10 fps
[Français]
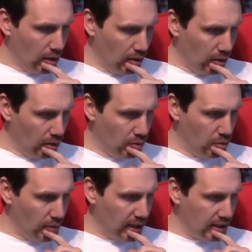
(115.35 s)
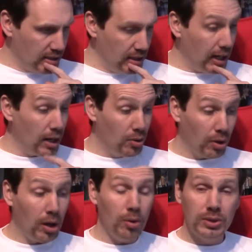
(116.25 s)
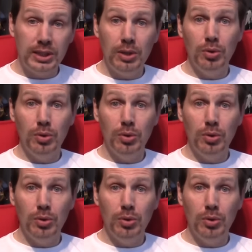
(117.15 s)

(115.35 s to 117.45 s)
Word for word: euh, du magazine inclura aussi